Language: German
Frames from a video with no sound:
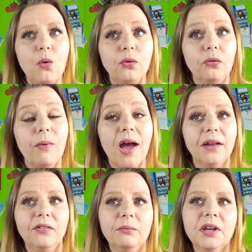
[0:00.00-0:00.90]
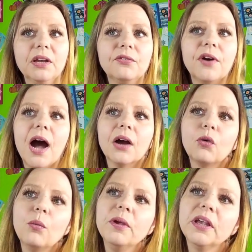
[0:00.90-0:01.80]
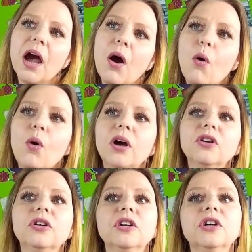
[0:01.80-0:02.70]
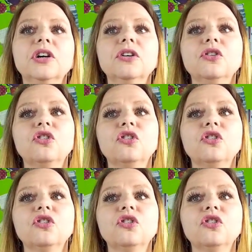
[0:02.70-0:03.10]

Und zwar hat sie mich gefragt, ob ich auch äh,